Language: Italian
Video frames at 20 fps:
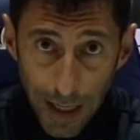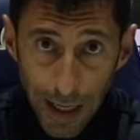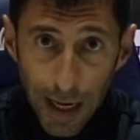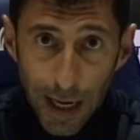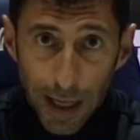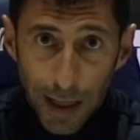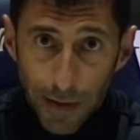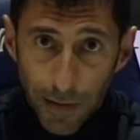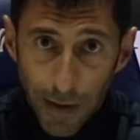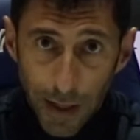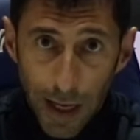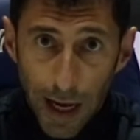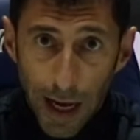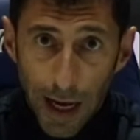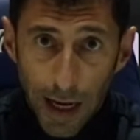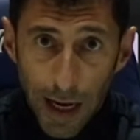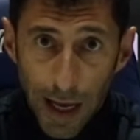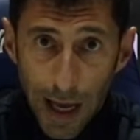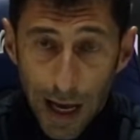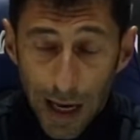gliela devi
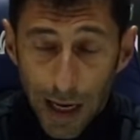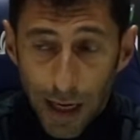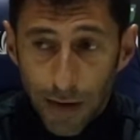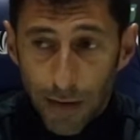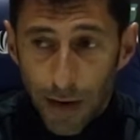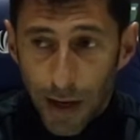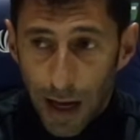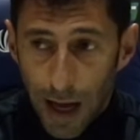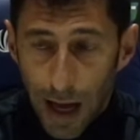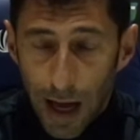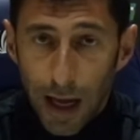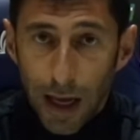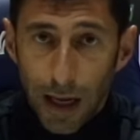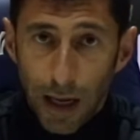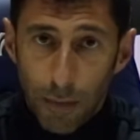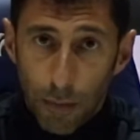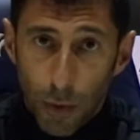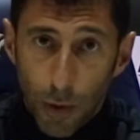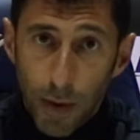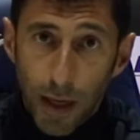dare, arriverà
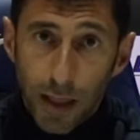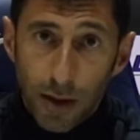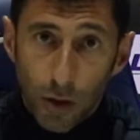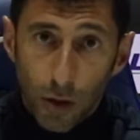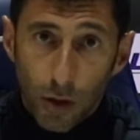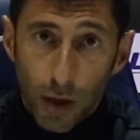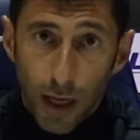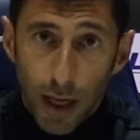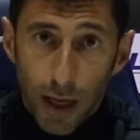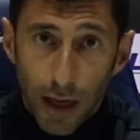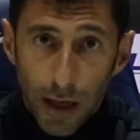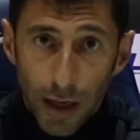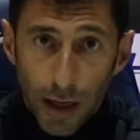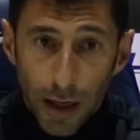il momento che